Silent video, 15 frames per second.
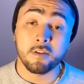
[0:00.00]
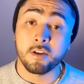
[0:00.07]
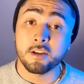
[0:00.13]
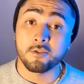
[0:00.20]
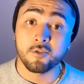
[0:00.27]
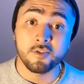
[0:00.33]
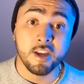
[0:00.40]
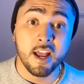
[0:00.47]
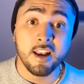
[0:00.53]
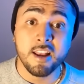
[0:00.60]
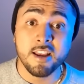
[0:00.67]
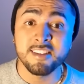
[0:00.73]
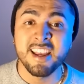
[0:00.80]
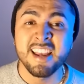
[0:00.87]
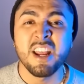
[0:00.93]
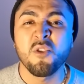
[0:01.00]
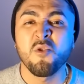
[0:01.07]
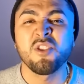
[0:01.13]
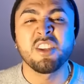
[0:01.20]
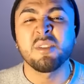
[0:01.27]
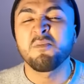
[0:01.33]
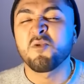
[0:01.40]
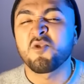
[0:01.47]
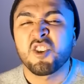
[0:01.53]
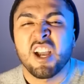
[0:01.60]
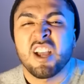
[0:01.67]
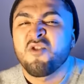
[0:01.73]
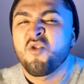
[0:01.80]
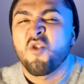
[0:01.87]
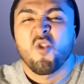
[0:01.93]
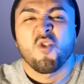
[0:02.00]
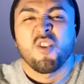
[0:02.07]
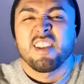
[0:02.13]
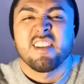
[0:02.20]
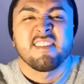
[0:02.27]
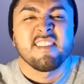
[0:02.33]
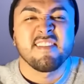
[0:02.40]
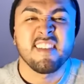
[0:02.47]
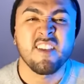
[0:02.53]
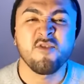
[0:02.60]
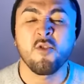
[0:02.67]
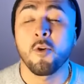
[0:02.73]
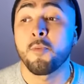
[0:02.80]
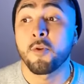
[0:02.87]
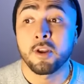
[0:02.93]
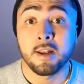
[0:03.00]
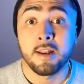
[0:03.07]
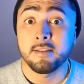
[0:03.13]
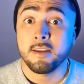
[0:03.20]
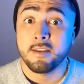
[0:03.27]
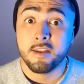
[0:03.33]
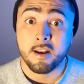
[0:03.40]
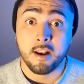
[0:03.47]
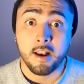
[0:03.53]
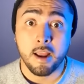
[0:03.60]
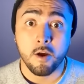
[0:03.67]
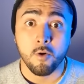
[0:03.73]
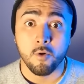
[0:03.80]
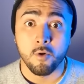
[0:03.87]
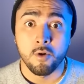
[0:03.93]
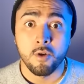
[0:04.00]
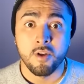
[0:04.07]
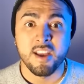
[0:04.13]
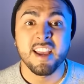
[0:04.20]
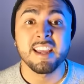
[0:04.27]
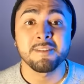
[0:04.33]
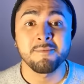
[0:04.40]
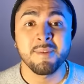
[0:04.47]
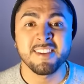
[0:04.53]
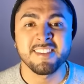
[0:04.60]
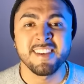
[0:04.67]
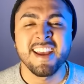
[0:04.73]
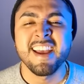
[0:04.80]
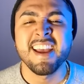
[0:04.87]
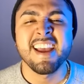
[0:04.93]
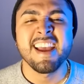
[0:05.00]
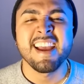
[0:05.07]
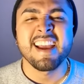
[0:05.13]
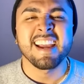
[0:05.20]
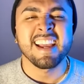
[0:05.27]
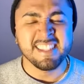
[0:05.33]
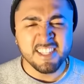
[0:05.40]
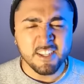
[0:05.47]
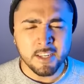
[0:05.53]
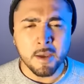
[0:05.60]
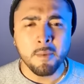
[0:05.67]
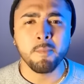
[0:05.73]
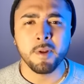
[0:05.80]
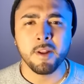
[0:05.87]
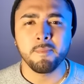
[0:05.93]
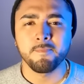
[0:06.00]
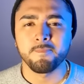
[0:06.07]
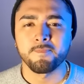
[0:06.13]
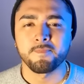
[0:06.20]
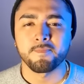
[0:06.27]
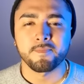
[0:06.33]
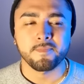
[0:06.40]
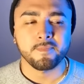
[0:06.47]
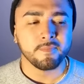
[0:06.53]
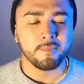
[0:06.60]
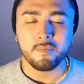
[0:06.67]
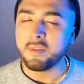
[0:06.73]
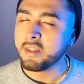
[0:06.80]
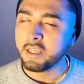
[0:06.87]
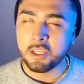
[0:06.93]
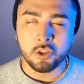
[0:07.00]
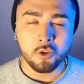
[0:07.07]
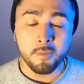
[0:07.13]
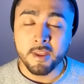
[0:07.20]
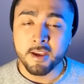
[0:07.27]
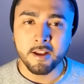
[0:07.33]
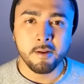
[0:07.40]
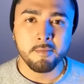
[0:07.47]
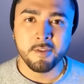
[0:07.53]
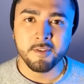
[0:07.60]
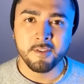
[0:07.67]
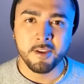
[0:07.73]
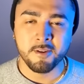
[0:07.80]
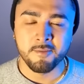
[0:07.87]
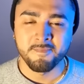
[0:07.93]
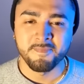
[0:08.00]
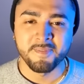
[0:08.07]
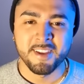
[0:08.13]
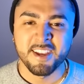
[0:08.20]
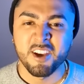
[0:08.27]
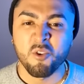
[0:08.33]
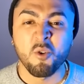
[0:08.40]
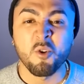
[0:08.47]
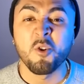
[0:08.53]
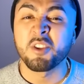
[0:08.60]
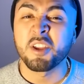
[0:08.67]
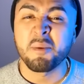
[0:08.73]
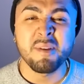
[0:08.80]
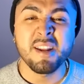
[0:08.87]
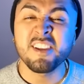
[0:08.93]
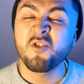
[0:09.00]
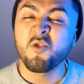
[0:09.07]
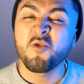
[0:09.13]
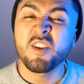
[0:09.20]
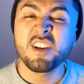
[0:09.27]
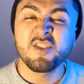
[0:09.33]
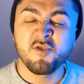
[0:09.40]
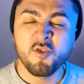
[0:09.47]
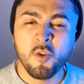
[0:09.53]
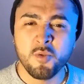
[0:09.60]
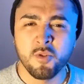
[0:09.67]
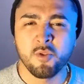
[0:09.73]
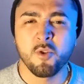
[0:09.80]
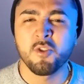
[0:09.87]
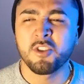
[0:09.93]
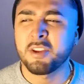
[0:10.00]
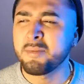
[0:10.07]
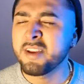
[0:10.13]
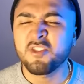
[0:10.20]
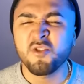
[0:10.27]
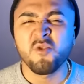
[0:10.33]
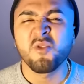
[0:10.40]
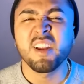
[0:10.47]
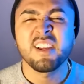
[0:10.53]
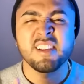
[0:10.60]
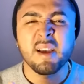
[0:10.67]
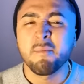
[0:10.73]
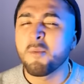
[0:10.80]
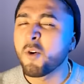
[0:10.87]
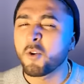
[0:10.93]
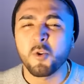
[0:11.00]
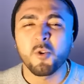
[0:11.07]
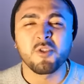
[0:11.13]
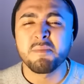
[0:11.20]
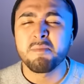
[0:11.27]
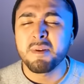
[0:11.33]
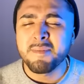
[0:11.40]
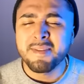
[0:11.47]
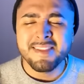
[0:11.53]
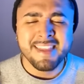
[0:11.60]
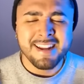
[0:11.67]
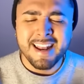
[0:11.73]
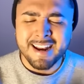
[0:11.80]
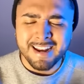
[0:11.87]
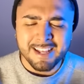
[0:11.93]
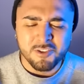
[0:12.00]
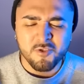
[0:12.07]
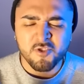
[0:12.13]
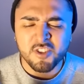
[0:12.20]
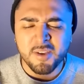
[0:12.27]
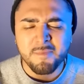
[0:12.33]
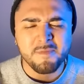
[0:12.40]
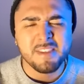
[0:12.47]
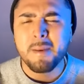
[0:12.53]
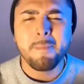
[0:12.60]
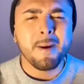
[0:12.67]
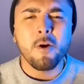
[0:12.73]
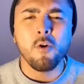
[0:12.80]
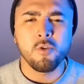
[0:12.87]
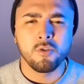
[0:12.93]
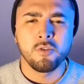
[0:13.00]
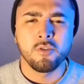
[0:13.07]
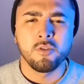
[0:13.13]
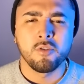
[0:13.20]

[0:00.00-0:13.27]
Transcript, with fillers: en redes sociales, no estés buscándolo, necesitándolo, porque le hace llenar el ego. Es más, Casi siempre, y no me dejarán mentir, cuando terminas con un exnovio, cuando terminas con un examor, cuando simplemente la relación se, apagó,